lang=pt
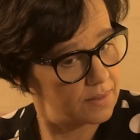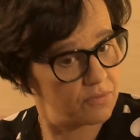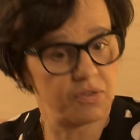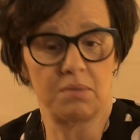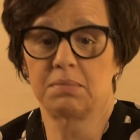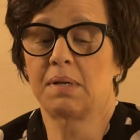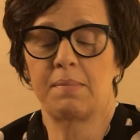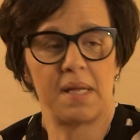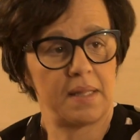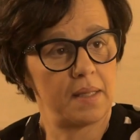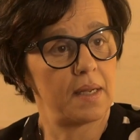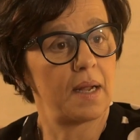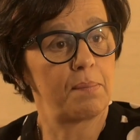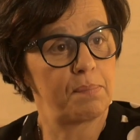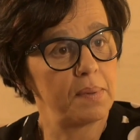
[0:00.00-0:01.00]
vamos na minha
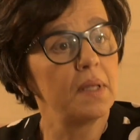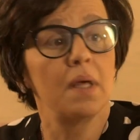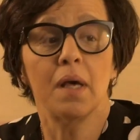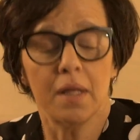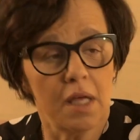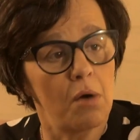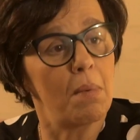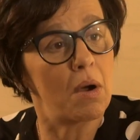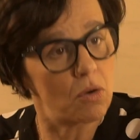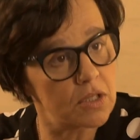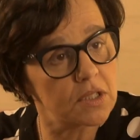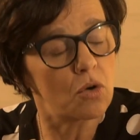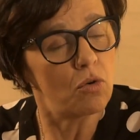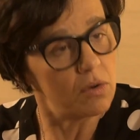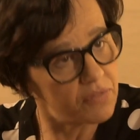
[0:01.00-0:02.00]
terapia. E é uma
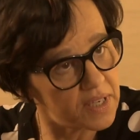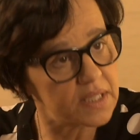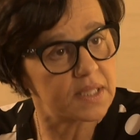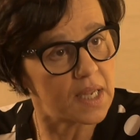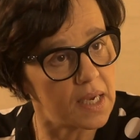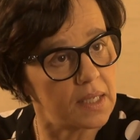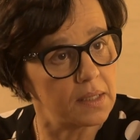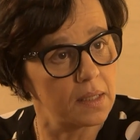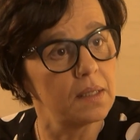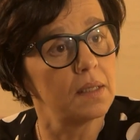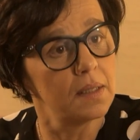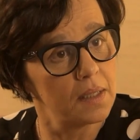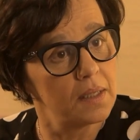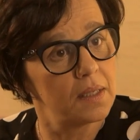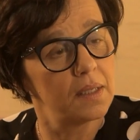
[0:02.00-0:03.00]
coisa conversada.
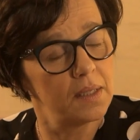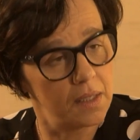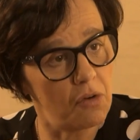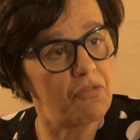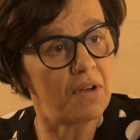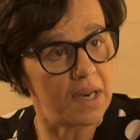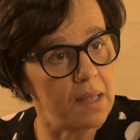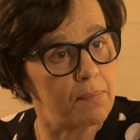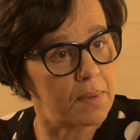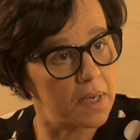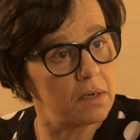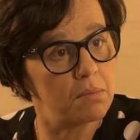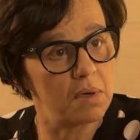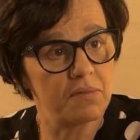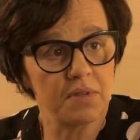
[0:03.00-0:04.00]
E eu falei para
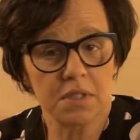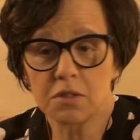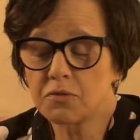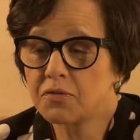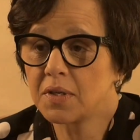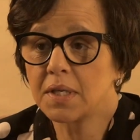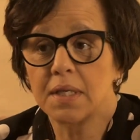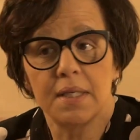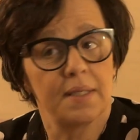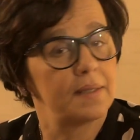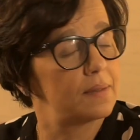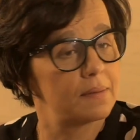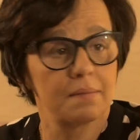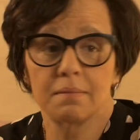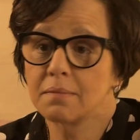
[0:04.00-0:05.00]
ele uma vez, eu falei,
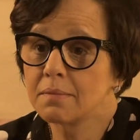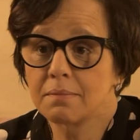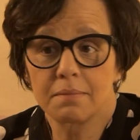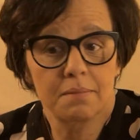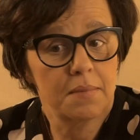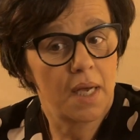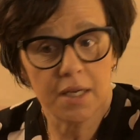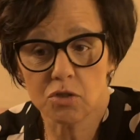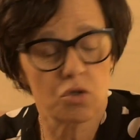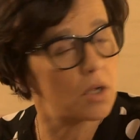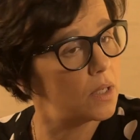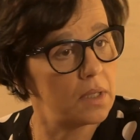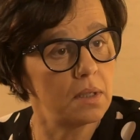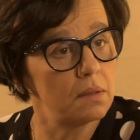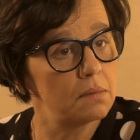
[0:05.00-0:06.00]
é isso
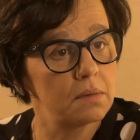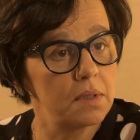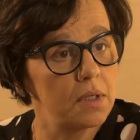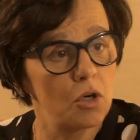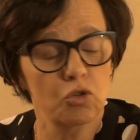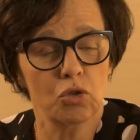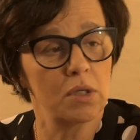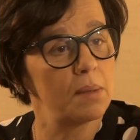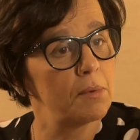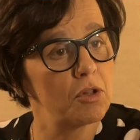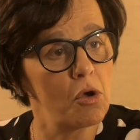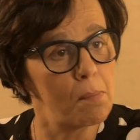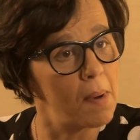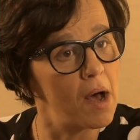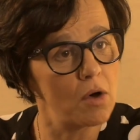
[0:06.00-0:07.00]
aí. Eu tô na
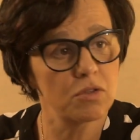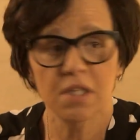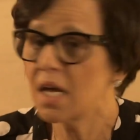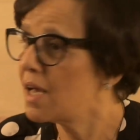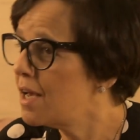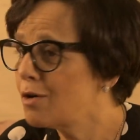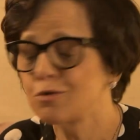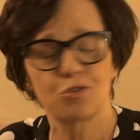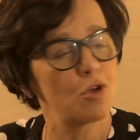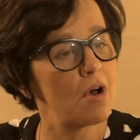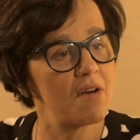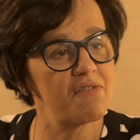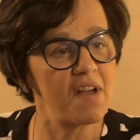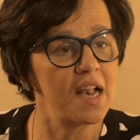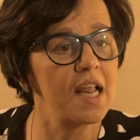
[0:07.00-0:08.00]
menopausa, eu sou
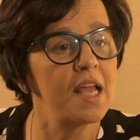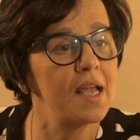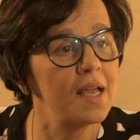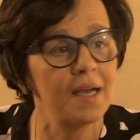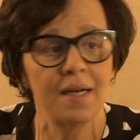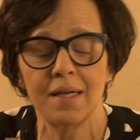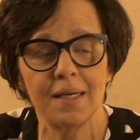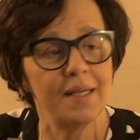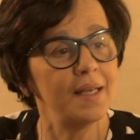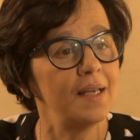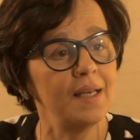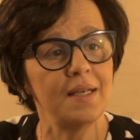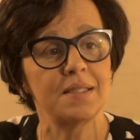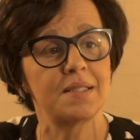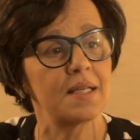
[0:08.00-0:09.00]
uma velhinha.
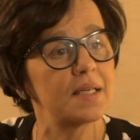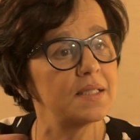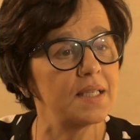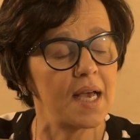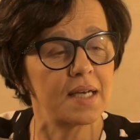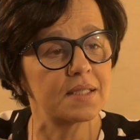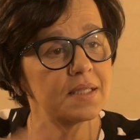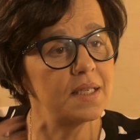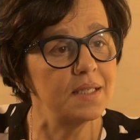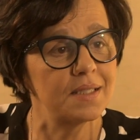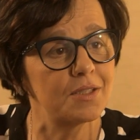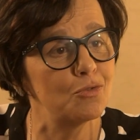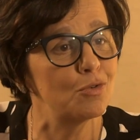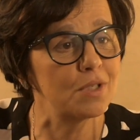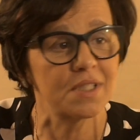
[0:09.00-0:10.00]
E se quiser assim,
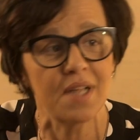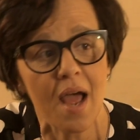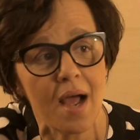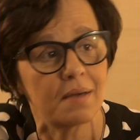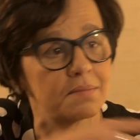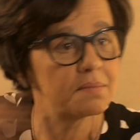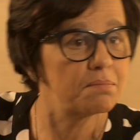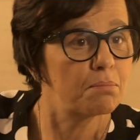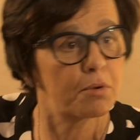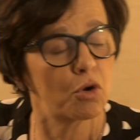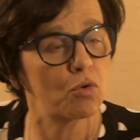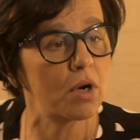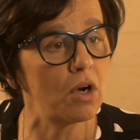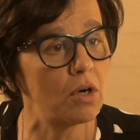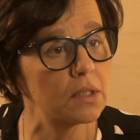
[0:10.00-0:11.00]
se não quiser,
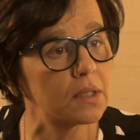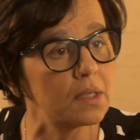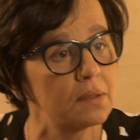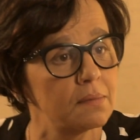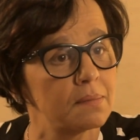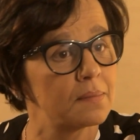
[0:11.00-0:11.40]
procura outra.